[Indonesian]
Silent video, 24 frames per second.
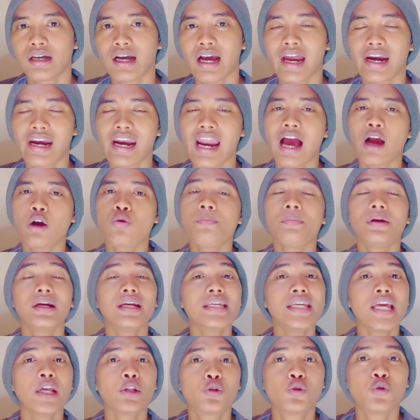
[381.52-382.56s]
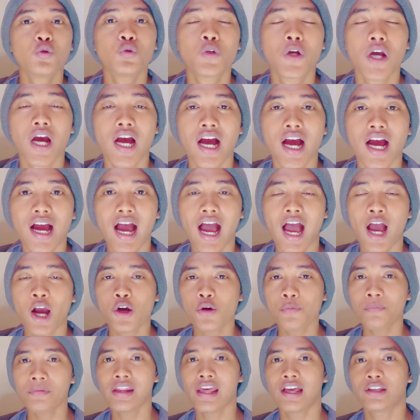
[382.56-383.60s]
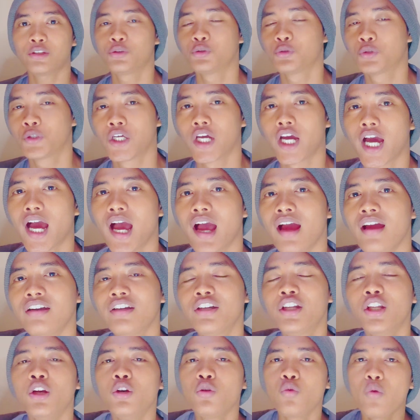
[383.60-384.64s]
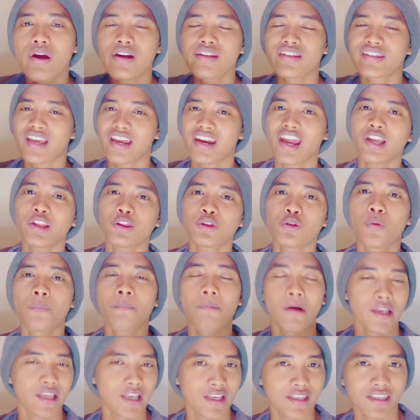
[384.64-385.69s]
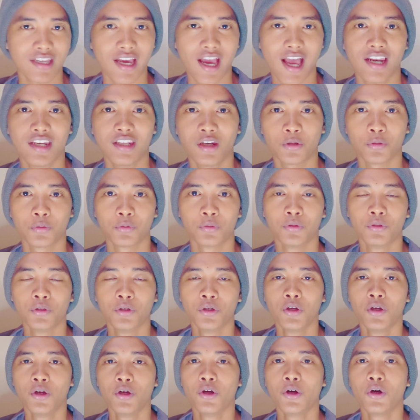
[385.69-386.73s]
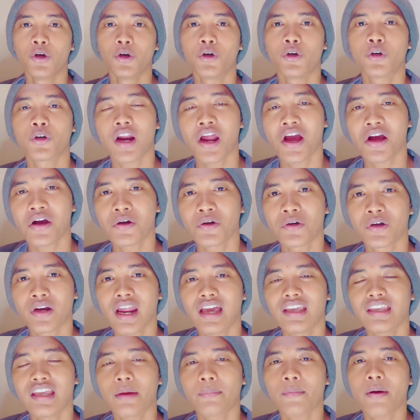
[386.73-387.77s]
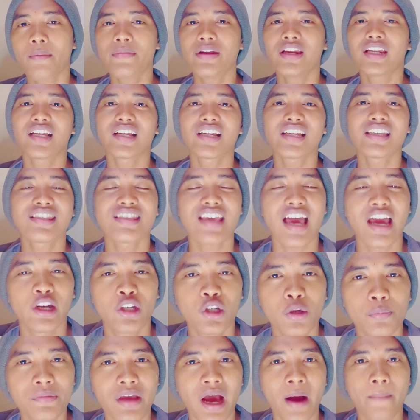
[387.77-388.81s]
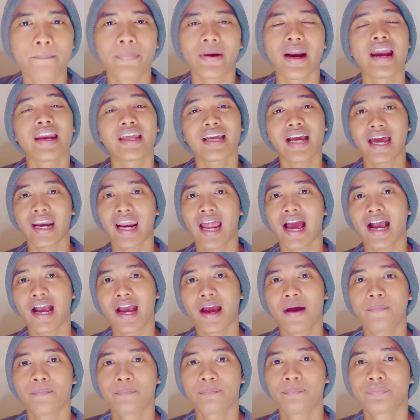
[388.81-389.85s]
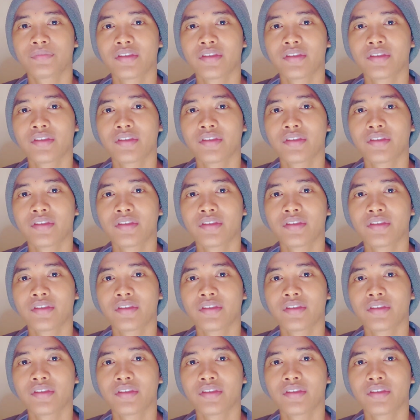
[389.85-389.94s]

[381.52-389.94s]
Karena aku melihat juga, aku melihat juga di luar sana itu banyak sekali loh orang-orang yang memiliki kisah hidup yang beraneka ragam.